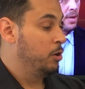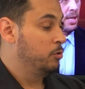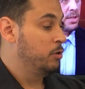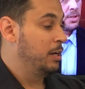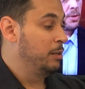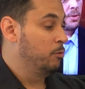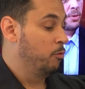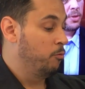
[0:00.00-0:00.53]
de
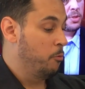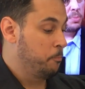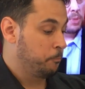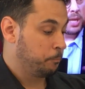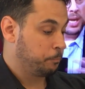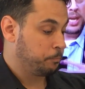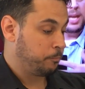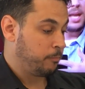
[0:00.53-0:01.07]
Lenovo.
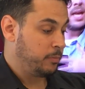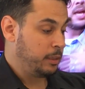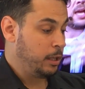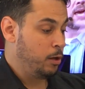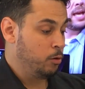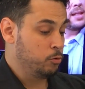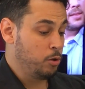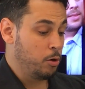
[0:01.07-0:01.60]

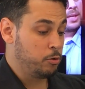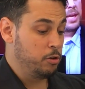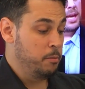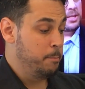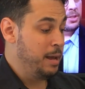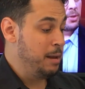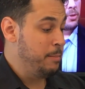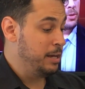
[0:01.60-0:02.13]
Donc, une
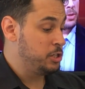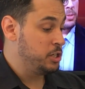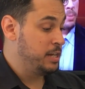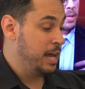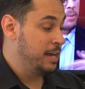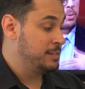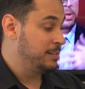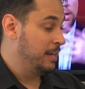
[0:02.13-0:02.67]
belle machine
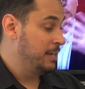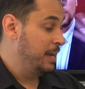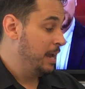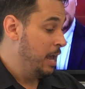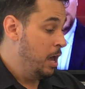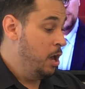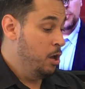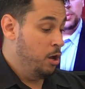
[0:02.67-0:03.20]
à essayer.
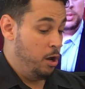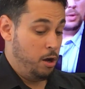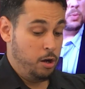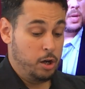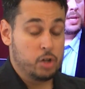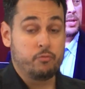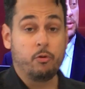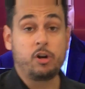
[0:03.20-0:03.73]

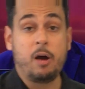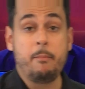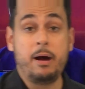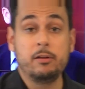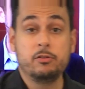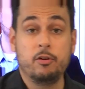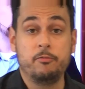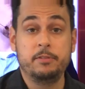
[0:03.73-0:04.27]
Euh, je vous
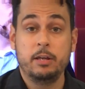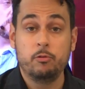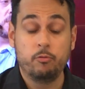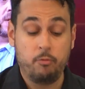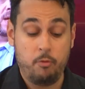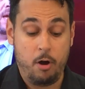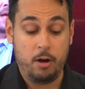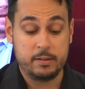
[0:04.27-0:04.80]
recommande de venir nous
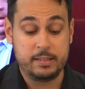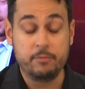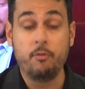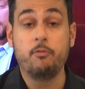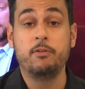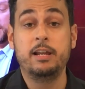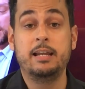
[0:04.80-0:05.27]
voir si vous voulez